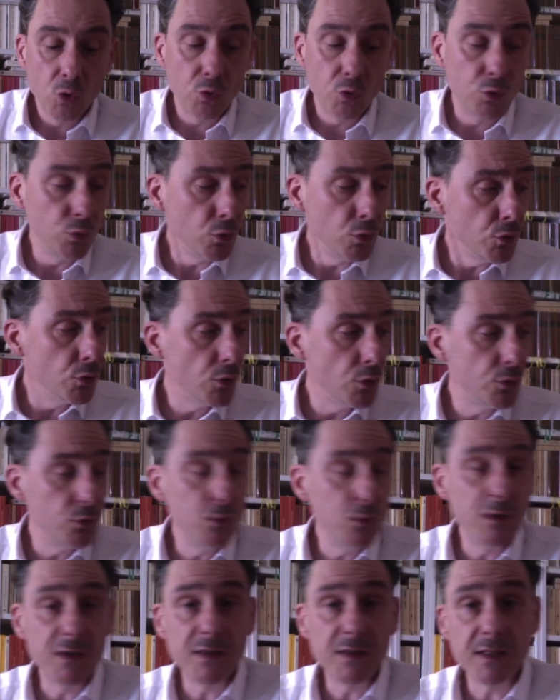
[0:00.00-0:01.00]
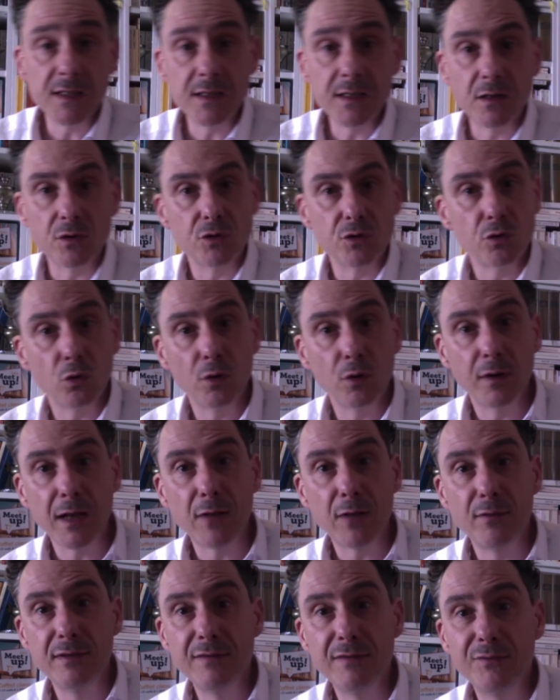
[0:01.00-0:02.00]
Toutes nos unités, je regarde le
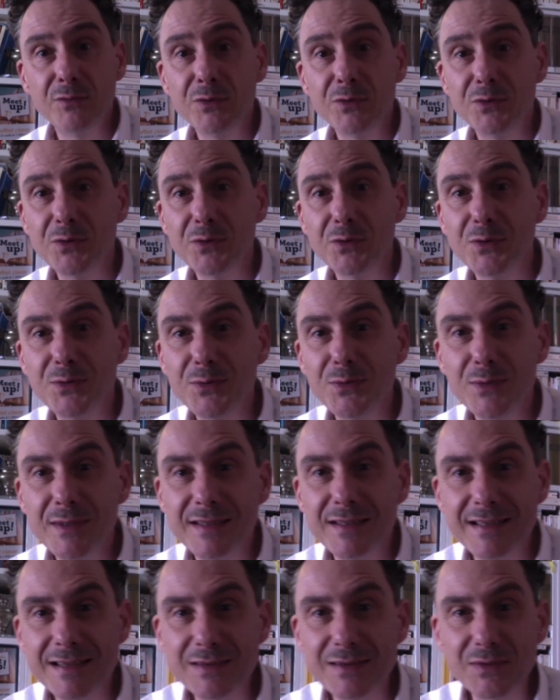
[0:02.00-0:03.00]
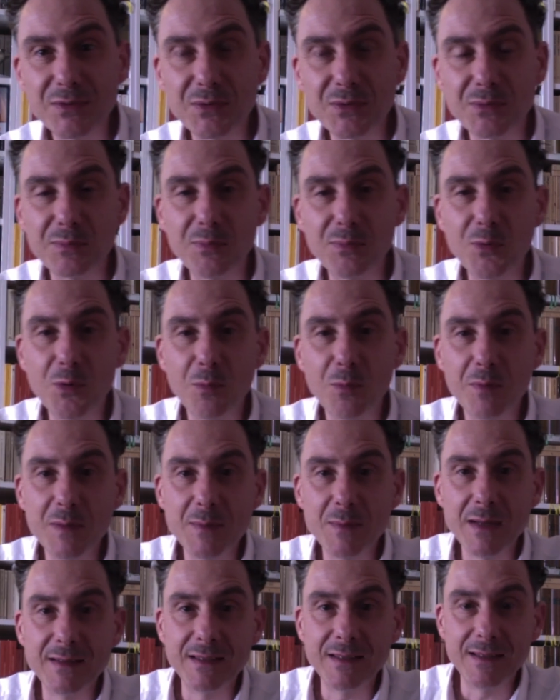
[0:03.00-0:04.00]
livre, toutes nos unités sont
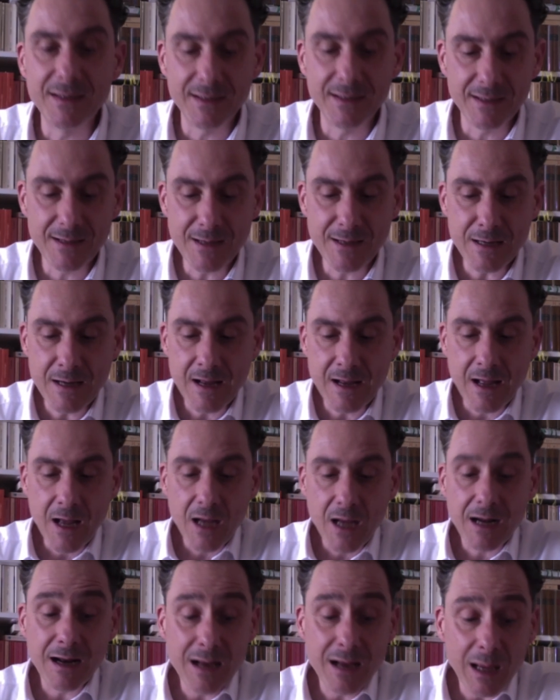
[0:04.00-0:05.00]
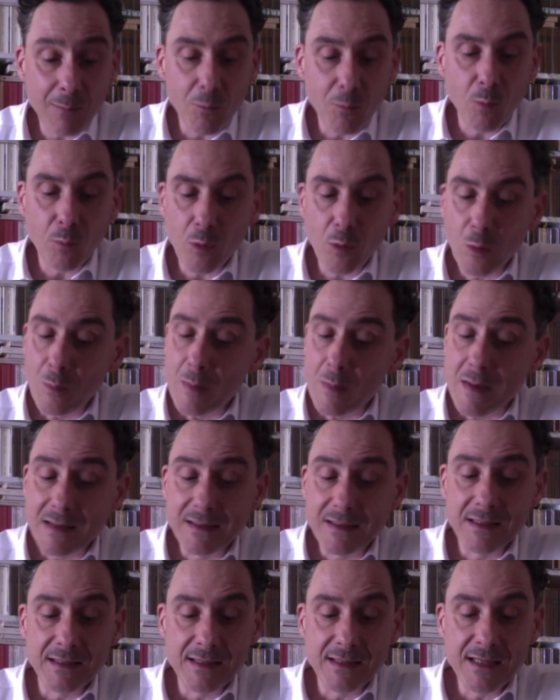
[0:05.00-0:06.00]
problématisées, clairement
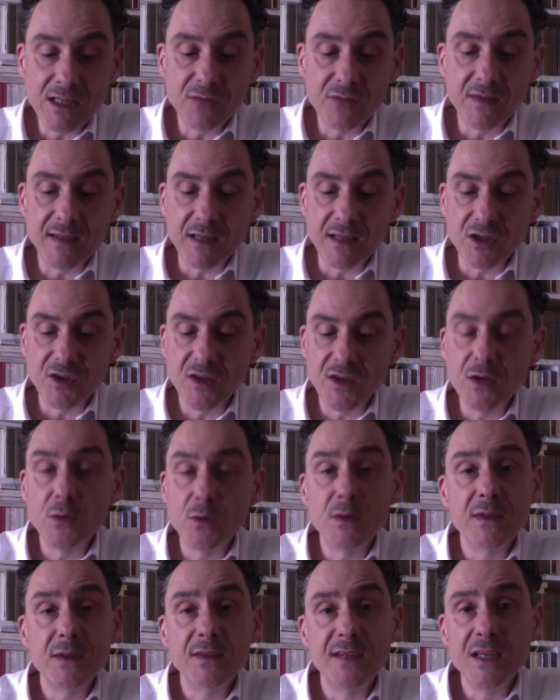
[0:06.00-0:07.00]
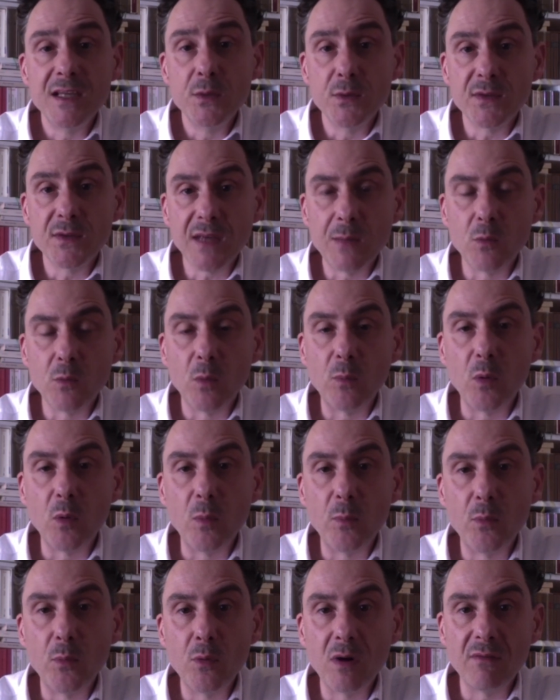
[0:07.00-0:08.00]
problématisées. Je vais tâcher d'illustrer mon propos
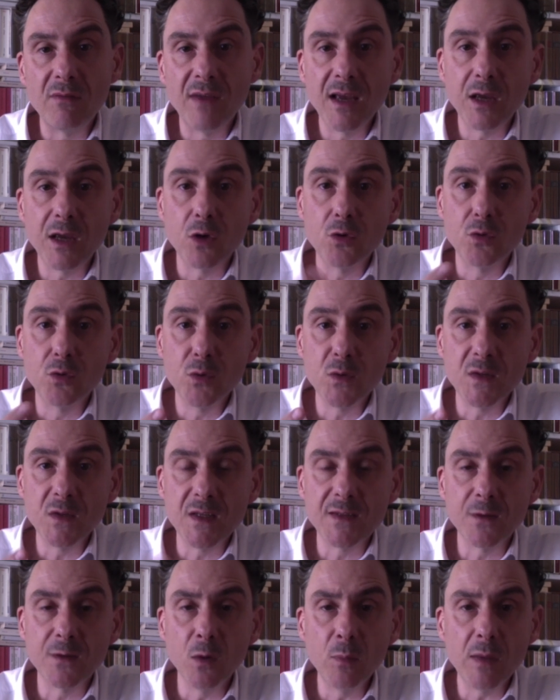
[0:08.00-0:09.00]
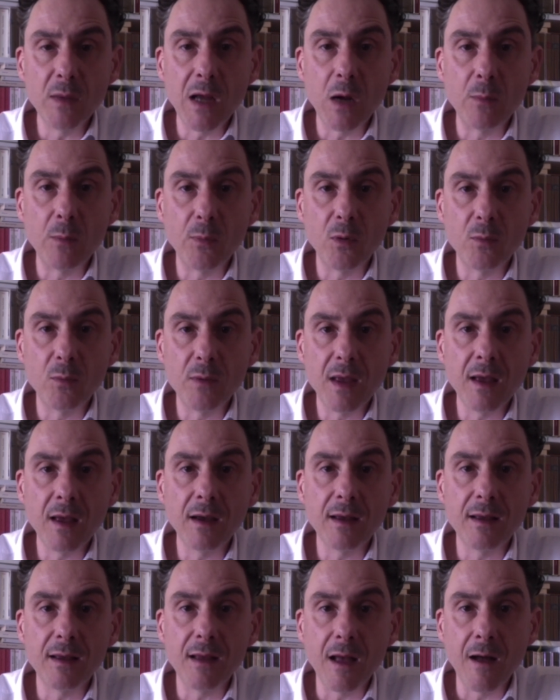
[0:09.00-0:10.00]
avec deux exemples, un en première et
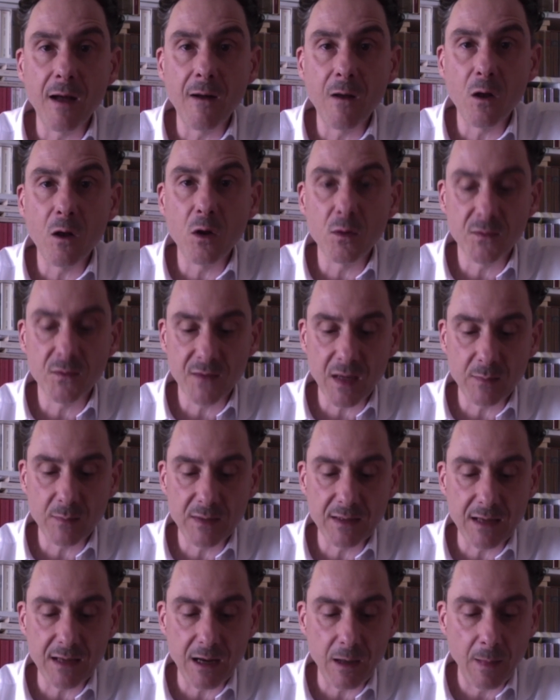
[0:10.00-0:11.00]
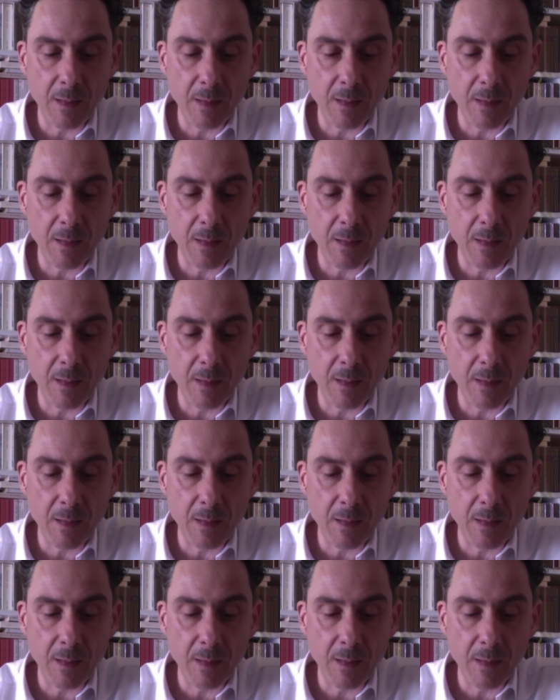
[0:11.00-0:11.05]
un en terminale.